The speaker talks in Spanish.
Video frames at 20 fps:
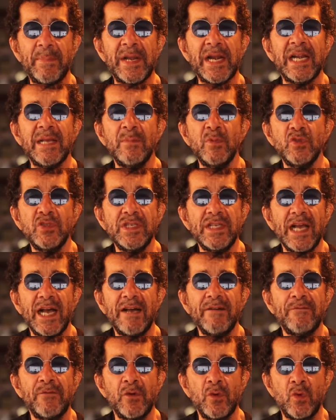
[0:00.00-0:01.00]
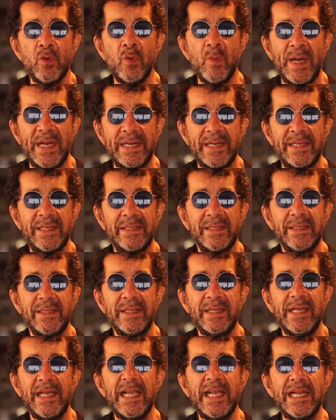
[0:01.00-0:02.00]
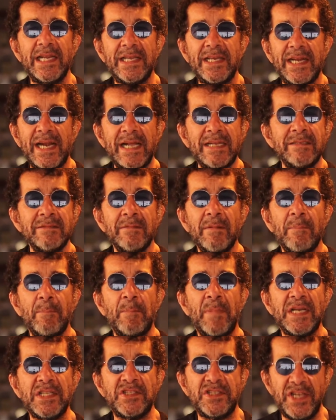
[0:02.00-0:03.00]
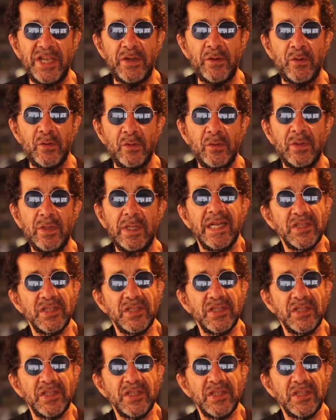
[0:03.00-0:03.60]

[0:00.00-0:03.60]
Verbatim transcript: para la música afrocubana, el Gran Pacheco.